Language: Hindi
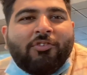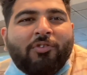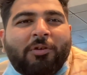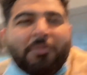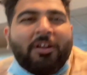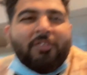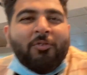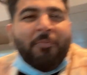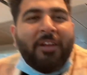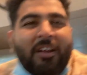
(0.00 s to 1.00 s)
बोला तू
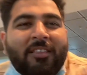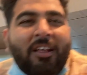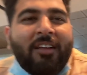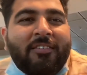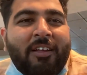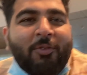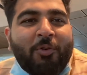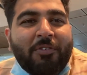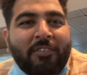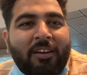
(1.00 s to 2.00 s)
मेरा इतना अच्छा
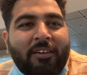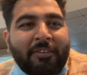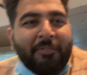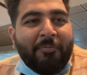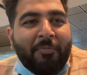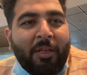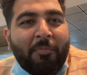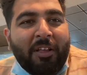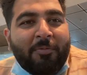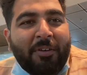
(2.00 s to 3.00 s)
दोस्त है
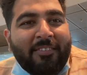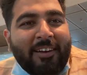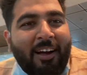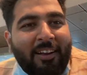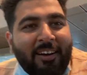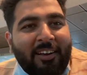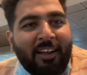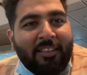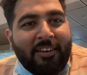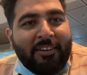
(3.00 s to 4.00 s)
बचपन से खाना
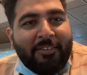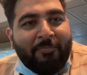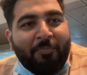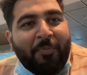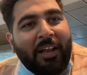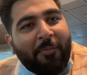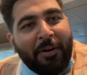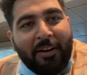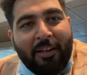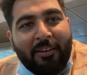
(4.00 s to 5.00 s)
खिलाता है मेरा भी
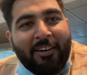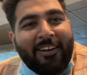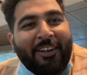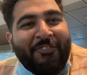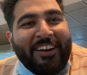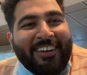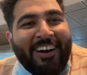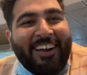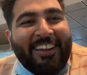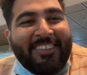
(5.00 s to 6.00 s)
टिफिन
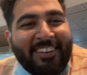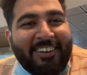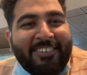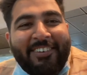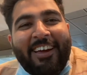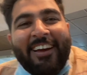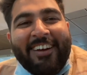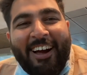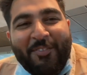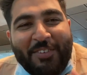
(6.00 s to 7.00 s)
खा लेता है एक
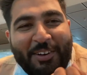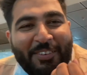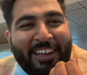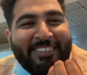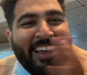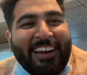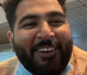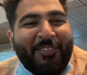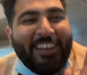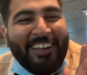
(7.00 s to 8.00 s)
काम कर मेरा जैकेट
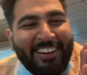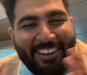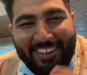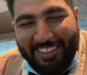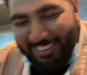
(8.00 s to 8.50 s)
जैकेट भी खा ले